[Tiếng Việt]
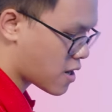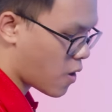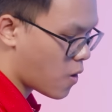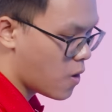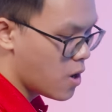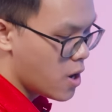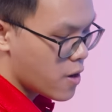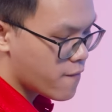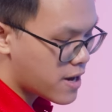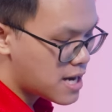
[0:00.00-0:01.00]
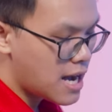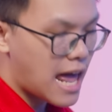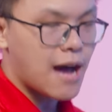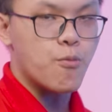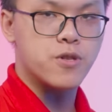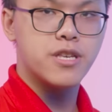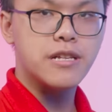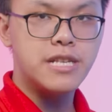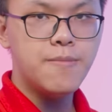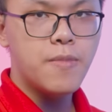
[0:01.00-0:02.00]
có vẫn là một chiếc
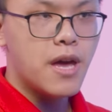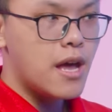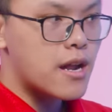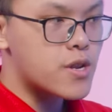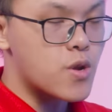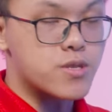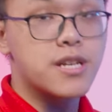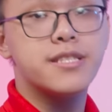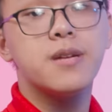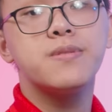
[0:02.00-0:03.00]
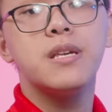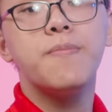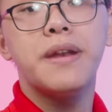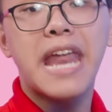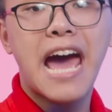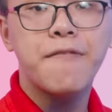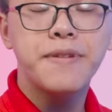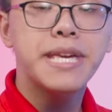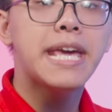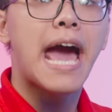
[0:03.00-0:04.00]
chip đó chính là chiếc chip
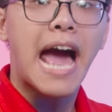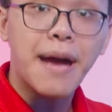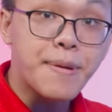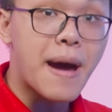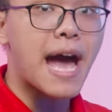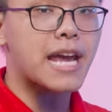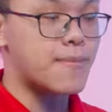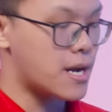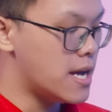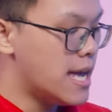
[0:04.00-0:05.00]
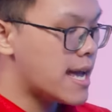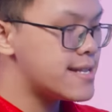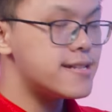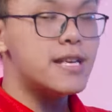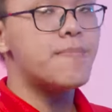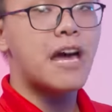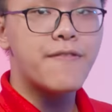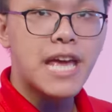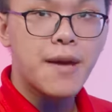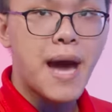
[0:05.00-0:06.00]
Navi 23 anh em ạ cái chiếc chip
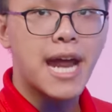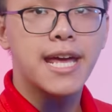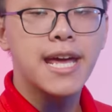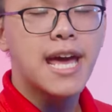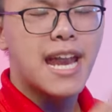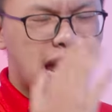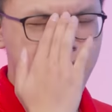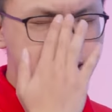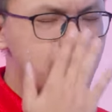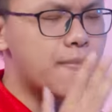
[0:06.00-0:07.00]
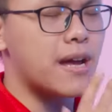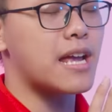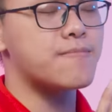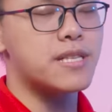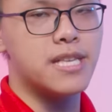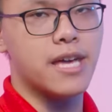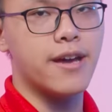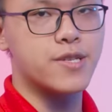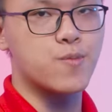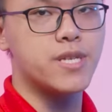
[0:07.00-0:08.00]
Navi 23 này là cái chiếc chip mà anh em sẽ nhìn thấy
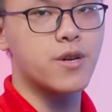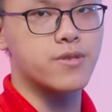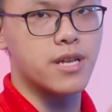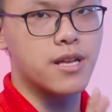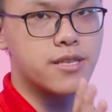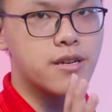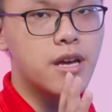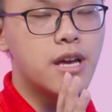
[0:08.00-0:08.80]
ở trong chiếc của chính là chiếc